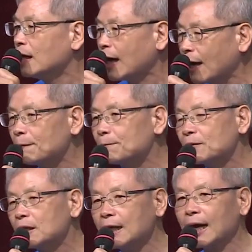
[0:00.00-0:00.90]
好，
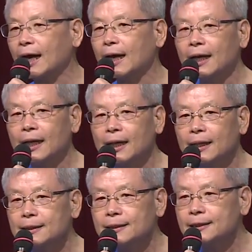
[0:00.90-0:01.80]
那。
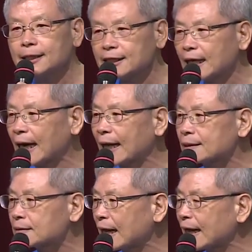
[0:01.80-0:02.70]
接下来，
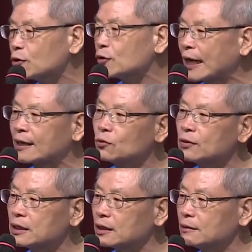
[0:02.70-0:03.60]
他有两个
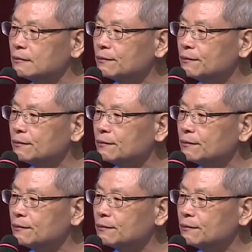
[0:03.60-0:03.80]
问题，